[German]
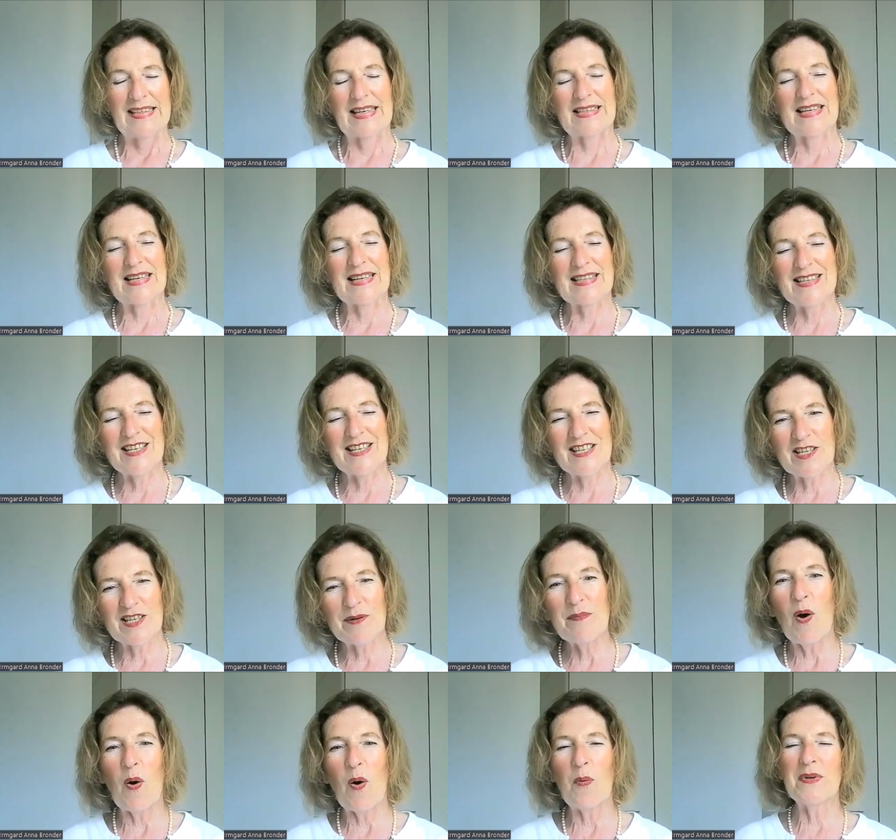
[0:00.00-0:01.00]
Dass das nicht
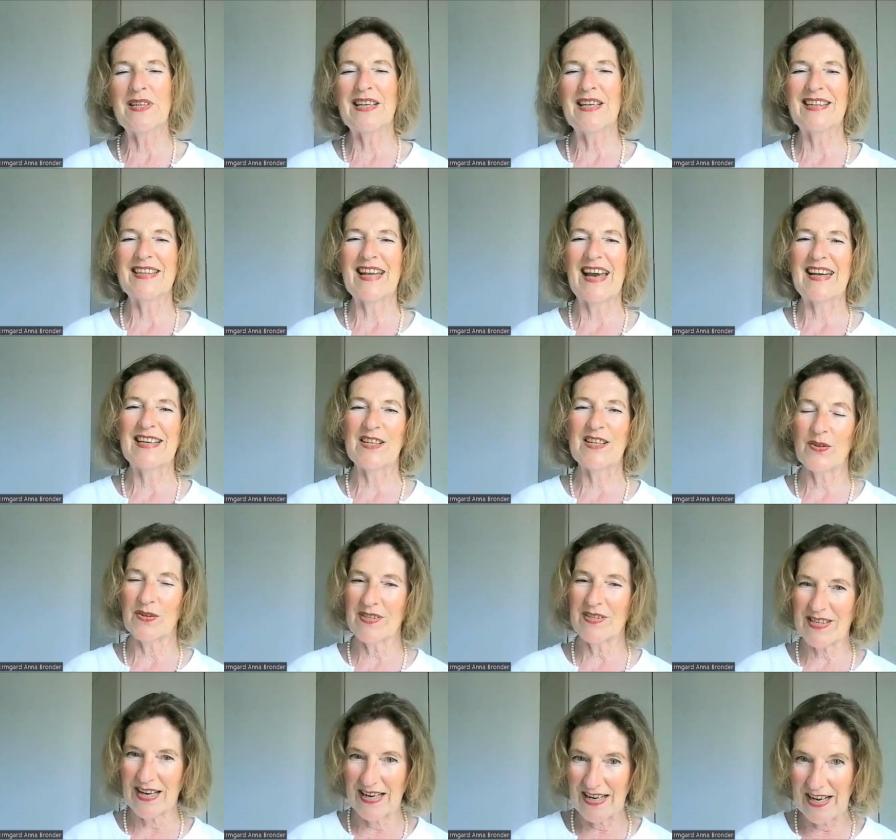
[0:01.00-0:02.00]
immer unbedingt eines
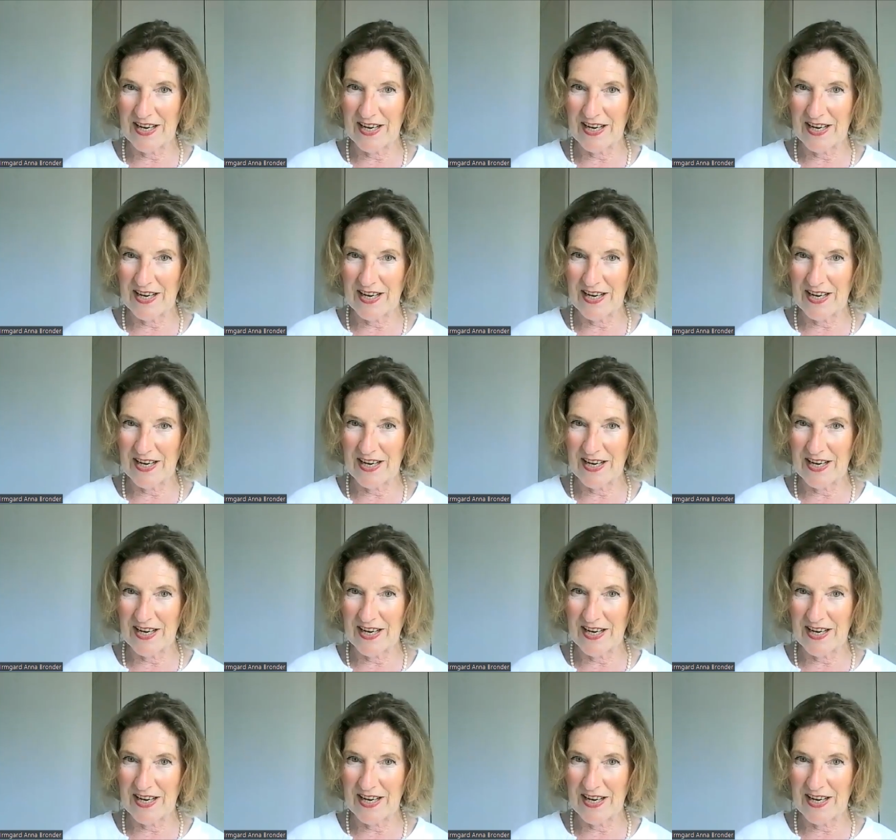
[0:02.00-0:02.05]
unserer